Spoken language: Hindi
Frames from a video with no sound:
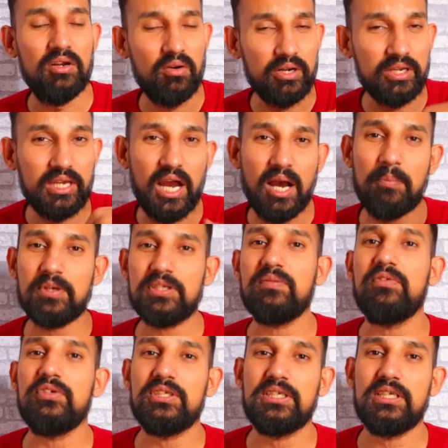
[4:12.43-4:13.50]
और यहाँ पर
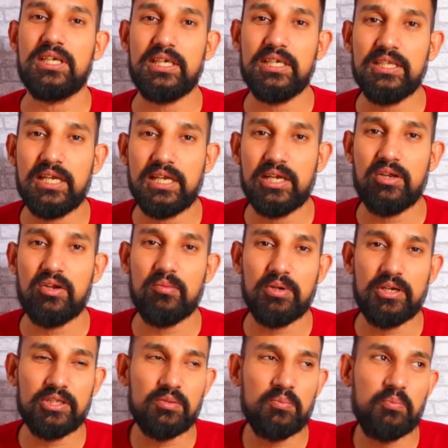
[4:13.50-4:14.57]
जब वो चीज़ें नहीं देखने को मिल
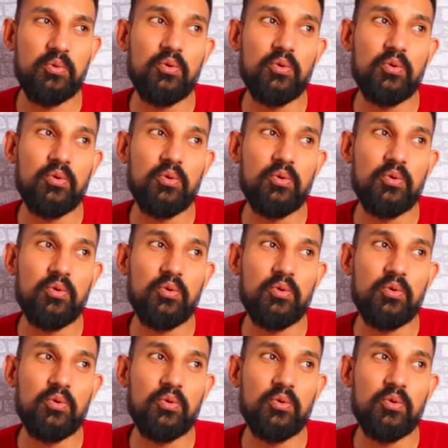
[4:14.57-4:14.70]
रही तो